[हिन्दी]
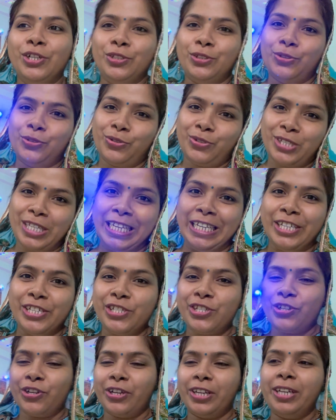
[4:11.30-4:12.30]
तो उसके लिए
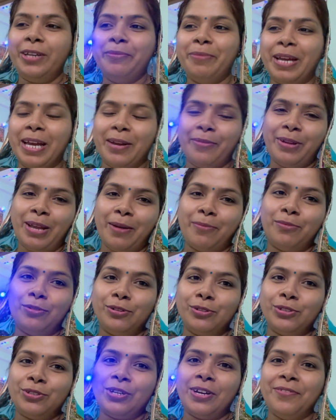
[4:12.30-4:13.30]
सॉरी मैं अभी आप लोग
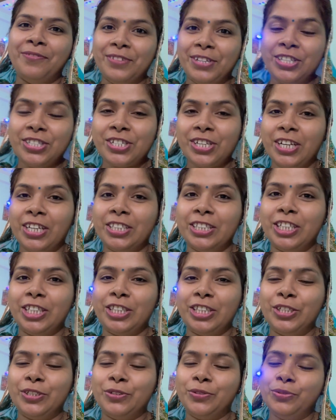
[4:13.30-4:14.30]
को जो है विश कर
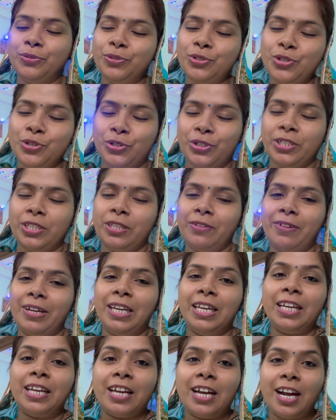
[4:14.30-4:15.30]
देती हूँ छोटी दिवाली
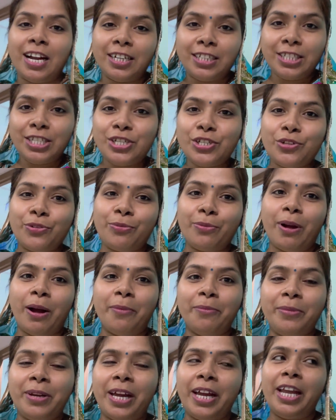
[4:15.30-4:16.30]
की हार्दिक
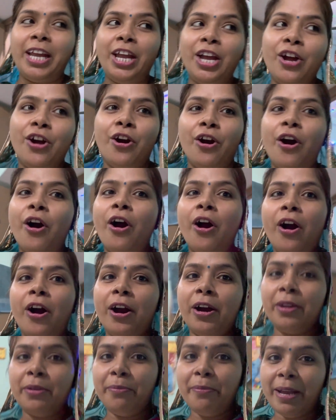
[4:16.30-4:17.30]
शुभकामनाएँ
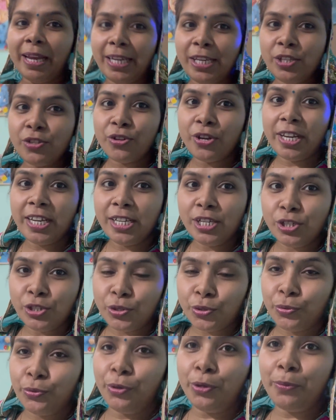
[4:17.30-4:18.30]
और मैंने जो है ये
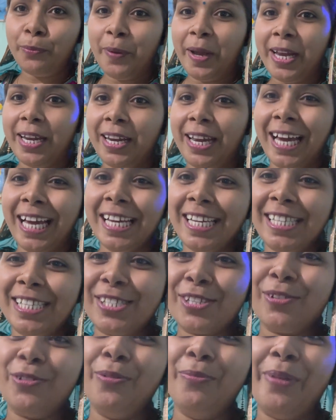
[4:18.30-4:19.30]
सूट पहना है
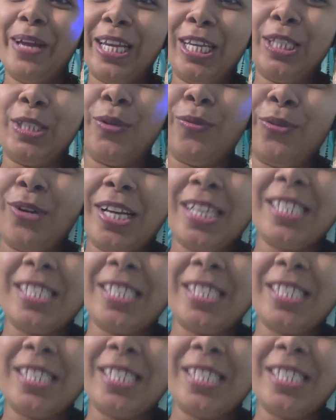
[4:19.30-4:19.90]
इसको मैंने थोड़ा